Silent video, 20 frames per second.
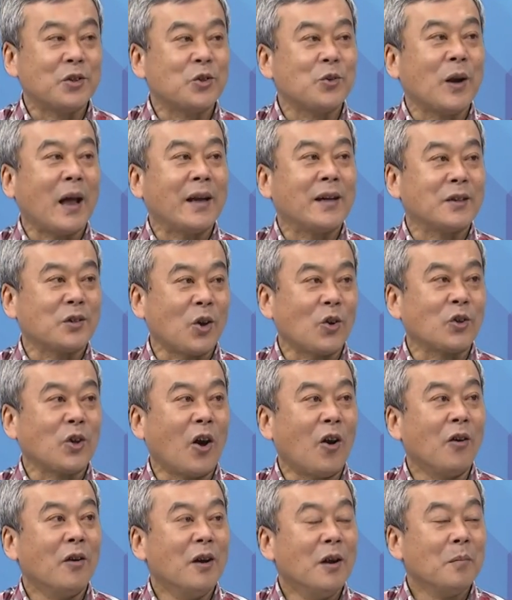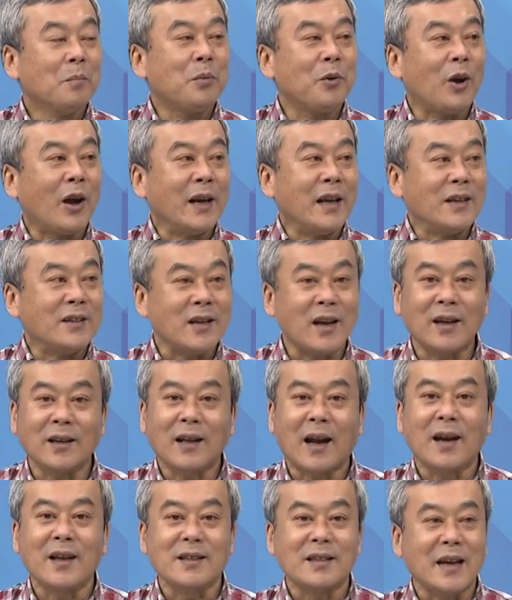来的总统，不管你觉得
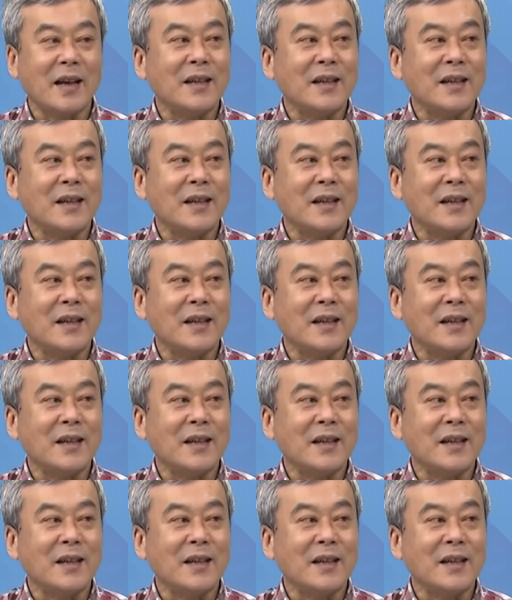他的选